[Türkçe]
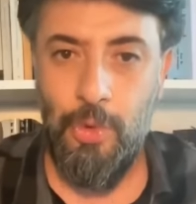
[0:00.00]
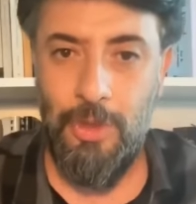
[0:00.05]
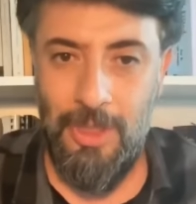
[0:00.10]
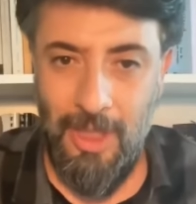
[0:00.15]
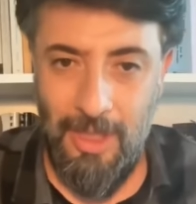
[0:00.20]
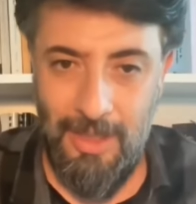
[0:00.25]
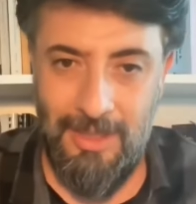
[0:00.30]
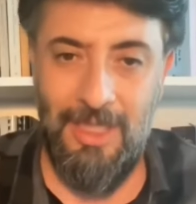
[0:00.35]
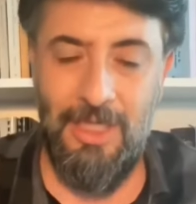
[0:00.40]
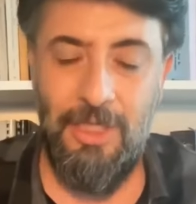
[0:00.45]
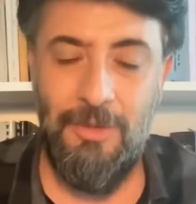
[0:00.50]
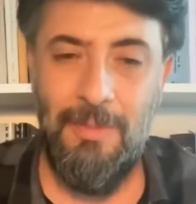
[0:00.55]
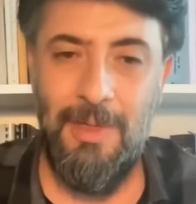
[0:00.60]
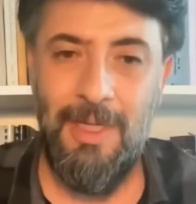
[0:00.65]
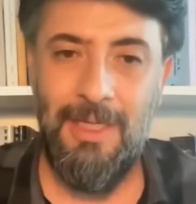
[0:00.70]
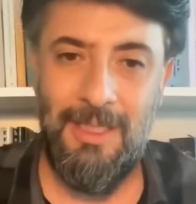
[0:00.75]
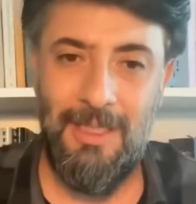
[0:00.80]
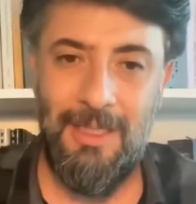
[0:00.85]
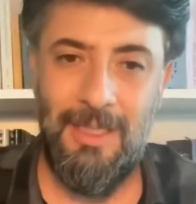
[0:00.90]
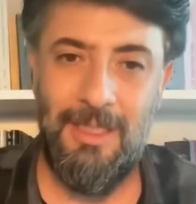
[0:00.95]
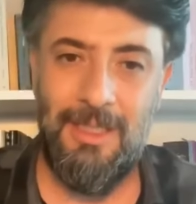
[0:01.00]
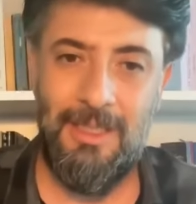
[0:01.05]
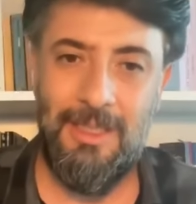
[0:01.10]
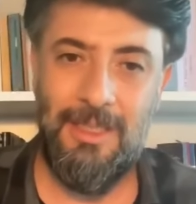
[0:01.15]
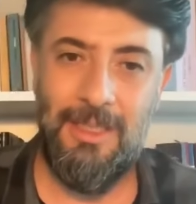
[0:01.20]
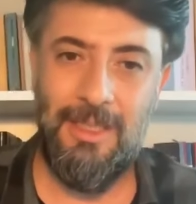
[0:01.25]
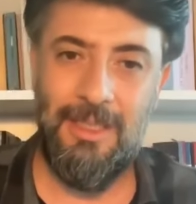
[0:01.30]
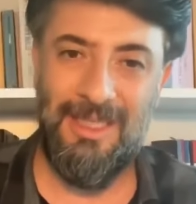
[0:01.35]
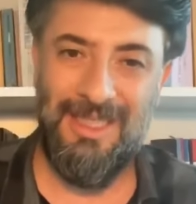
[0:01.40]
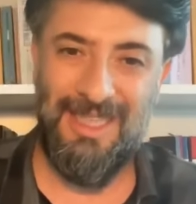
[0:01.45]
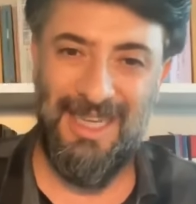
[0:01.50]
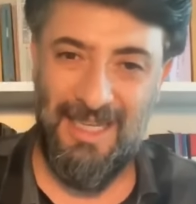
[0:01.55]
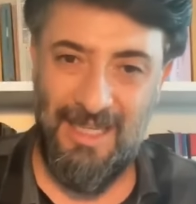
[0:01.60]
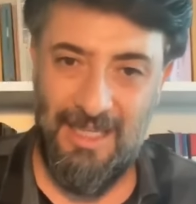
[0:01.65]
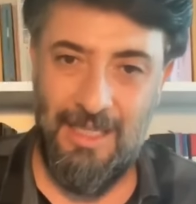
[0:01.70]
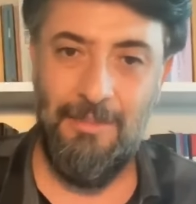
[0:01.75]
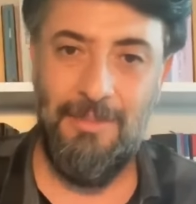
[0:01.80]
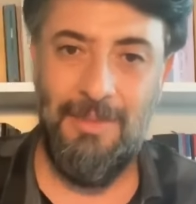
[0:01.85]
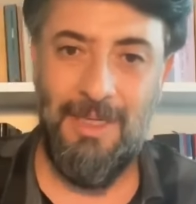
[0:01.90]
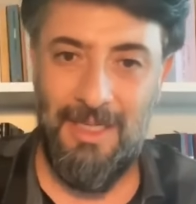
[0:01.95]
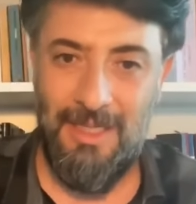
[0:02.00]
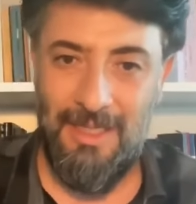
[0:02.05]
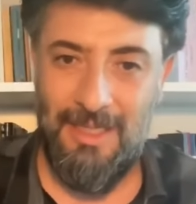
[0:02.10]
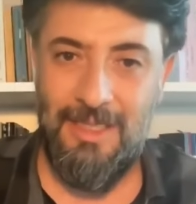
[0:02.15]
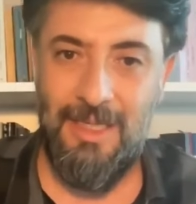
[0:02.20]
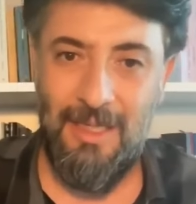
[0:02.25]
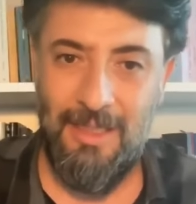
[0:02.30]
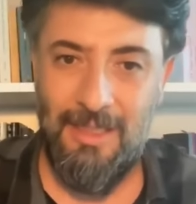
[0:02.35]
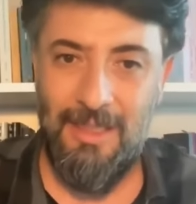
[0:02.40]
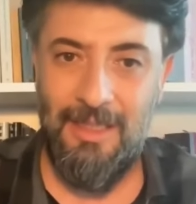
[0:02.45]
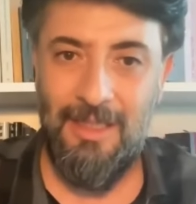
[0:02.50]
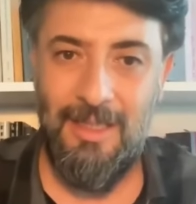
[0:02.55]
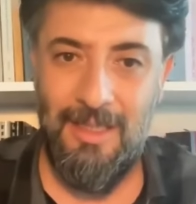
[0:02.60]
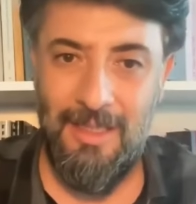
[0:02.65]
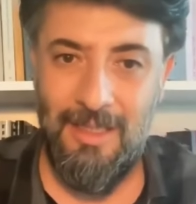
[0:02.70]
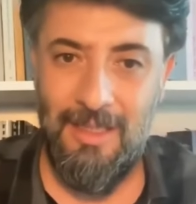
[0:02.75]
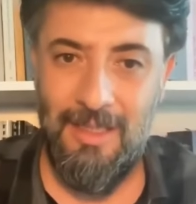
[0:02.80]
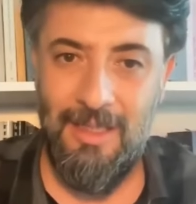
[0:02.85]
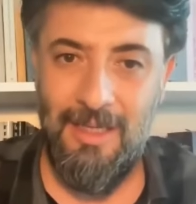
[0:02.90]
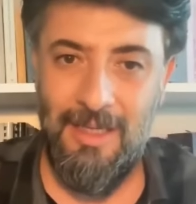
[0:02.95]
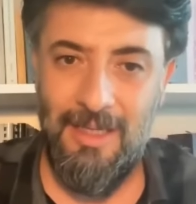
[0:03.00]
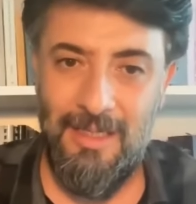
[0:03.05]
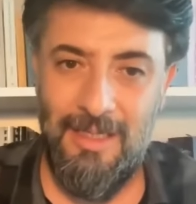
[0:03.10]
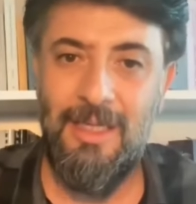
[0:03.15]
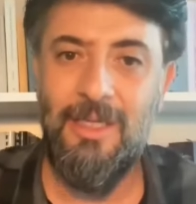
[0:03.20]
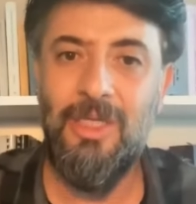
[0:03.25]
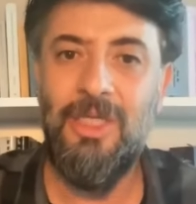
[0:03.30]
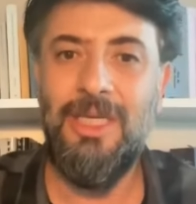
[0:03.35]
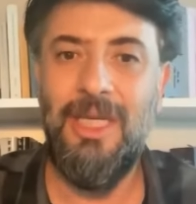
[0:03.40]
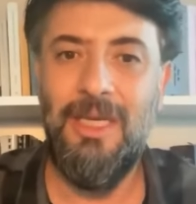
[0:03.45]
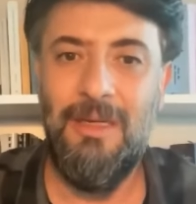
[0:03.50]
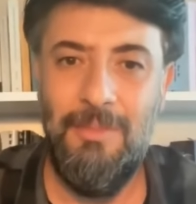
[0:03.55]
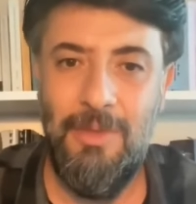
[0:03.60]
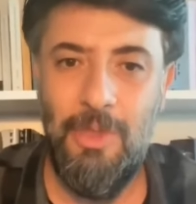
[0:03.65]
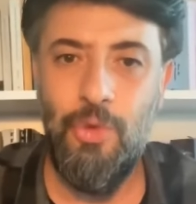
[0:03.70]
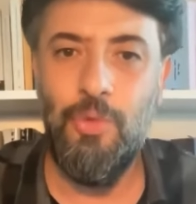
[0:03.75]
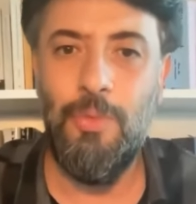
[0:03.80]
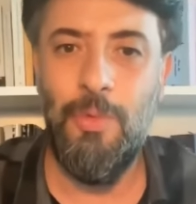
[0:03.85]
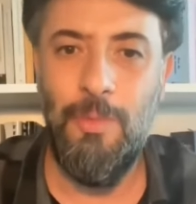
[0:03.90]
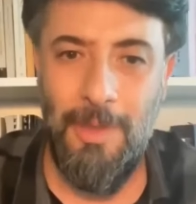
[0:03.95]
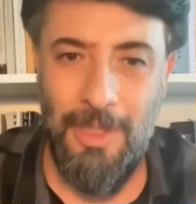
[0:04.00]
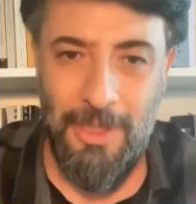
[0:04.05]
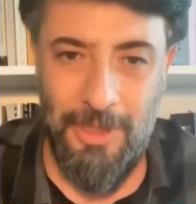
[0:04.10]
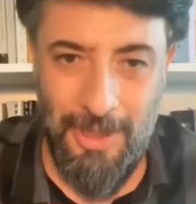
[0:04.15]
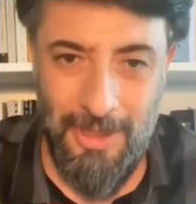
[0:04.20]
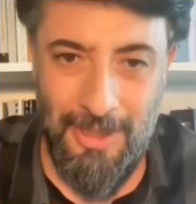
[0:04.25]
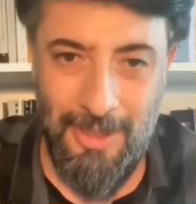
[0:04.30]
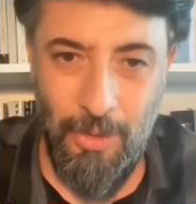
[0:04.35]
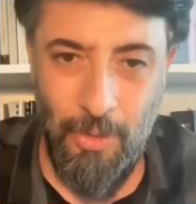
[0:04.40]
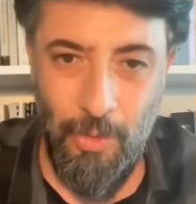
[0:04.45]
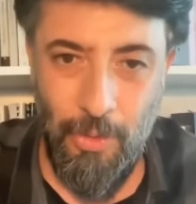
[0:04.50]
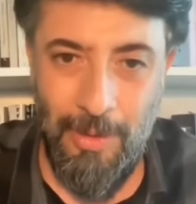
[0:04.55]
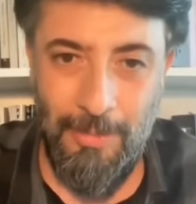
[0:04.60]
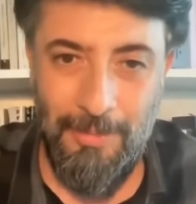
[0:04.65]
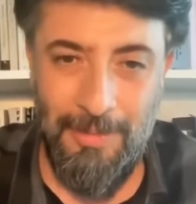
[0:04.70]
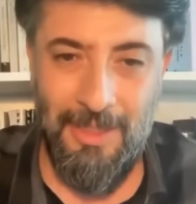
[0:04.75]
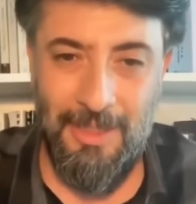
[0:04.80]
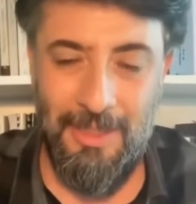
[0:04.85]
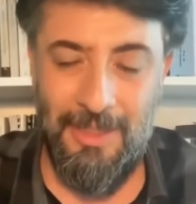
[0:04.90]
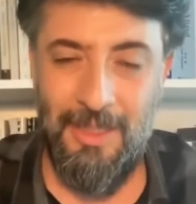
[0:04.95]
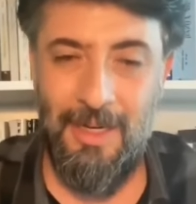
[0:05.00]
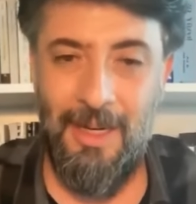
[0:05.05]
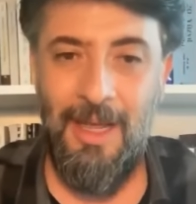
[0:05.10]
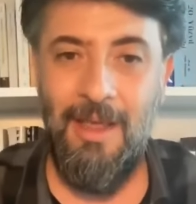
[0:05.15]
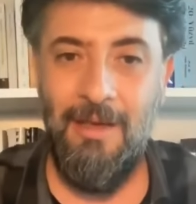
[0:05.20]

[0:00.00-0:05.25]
sağ seçmen kitlesi dediğim insanların da yeni bir cumhurbaşkanı adayı olabilir.